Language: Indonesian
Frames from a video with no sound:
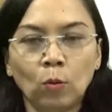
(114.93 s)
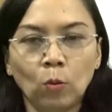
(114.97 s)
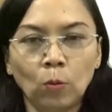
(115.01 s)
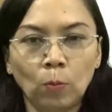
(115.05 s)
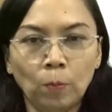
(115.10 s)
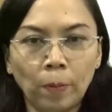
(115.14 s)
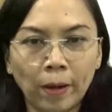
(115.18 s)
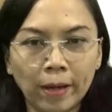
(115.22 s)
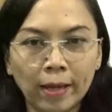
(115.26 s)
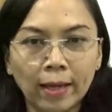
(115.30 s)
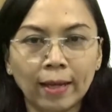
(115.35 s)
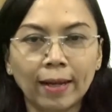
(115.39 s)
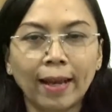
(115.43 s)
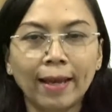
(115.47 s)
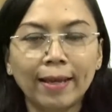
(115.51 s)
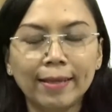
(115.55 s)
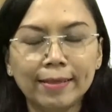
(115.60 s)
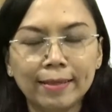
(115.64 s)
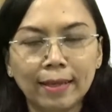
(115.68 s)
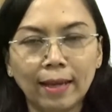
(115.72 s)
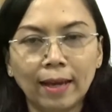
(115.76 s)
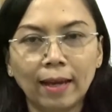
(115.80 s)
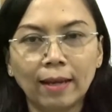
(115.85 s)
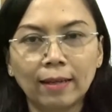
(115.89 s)
Upaya
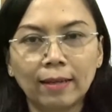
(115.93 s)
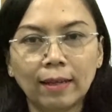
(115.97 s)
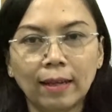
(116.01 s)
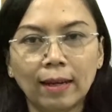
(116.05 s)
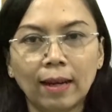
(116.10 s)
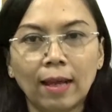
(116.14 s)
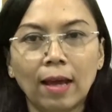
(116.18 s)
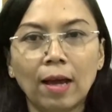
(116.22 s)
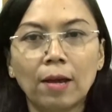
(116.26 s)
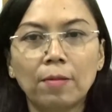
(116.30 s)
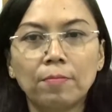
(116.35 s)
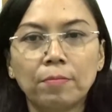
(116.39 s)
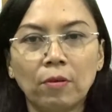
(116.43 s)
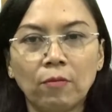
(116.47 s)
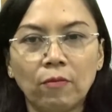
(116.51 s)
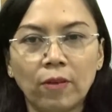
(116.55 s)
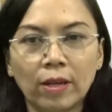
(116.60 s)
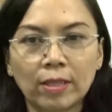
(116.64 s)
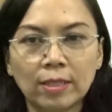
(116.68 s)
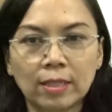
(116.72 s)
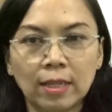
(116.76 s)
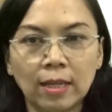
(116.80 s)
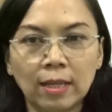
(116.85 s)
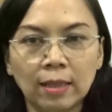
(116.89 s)
lainnya adalah
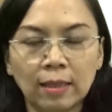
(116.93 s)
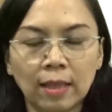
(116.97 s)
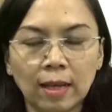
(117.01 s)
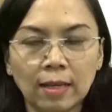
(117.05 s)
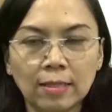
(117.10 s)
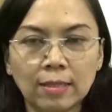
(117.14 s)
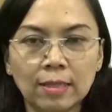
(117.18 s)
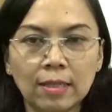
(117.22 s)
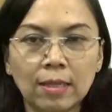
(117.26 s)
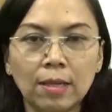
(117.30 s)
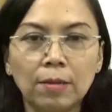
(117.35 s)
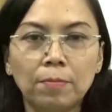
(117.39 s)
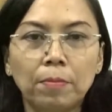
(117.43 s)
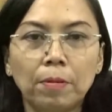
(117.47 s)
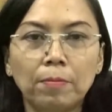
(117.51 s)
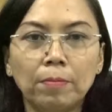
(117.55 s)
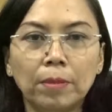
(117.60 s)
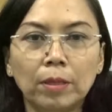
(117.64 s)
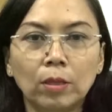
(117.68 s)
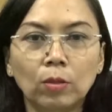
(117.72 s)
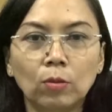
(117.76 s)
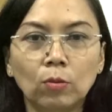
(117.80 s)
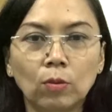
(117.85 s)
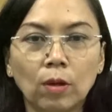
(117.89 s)
memfasilitasi
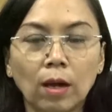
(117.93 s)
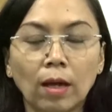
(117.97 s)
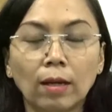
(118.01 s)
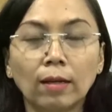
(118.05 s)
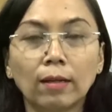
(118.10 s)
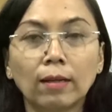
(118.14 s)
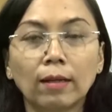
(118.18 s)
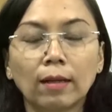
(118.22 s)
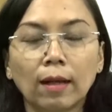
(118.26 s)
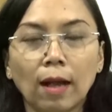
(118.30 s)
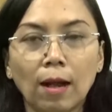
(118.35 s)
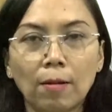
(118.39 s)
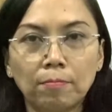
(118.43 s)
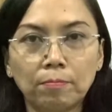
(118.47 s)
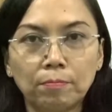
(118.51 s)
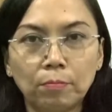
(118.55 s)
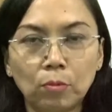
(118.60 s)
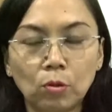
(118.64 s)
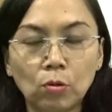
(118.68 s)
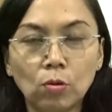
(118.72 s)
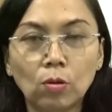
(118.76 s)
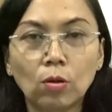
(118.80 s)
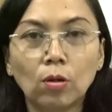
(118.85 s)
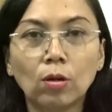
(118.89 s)
pembentukan
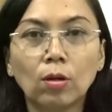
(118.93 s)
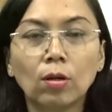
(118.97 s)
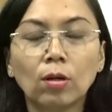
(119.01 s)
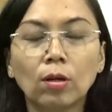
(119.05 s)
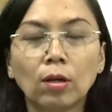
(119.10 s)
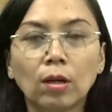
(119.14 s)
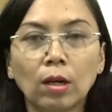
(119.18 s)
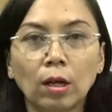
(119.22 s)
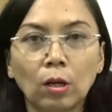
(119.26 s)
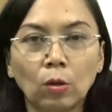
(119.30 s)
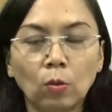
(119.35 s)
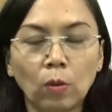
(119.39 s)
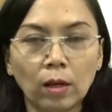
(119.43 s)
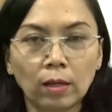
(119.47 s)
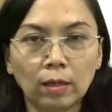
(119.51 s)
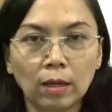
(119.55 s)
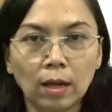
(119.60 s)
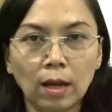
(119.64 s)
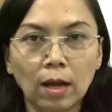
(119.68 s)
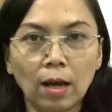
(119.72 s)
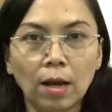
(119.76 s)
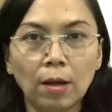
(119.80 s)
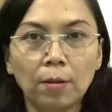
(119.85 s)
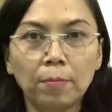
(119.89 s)
kampung
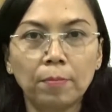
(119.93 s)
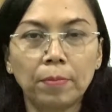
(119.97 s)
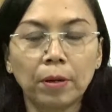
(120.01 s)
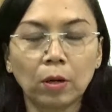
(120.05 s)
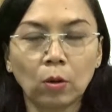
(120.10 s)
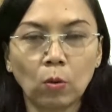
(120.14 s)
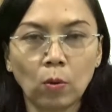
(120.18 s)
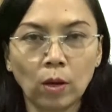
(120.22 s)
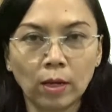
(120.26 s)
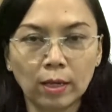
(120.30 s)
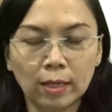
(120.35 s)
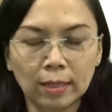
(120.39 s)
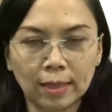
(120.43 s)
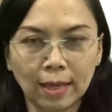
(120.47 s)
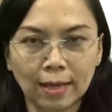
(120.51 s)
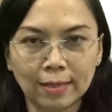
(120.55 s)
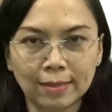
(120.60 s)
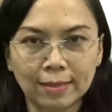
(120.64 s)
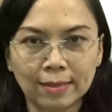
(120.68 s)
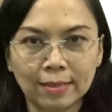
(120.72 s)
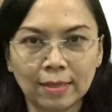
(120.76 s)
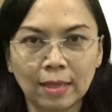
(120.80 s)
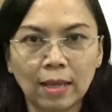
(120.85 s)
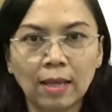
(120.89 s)
keluarga
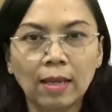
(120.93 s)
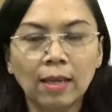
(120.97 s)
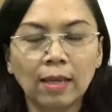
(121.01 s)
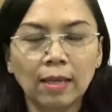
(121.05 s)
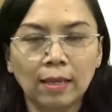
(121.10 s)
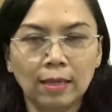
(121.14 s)
berkualitas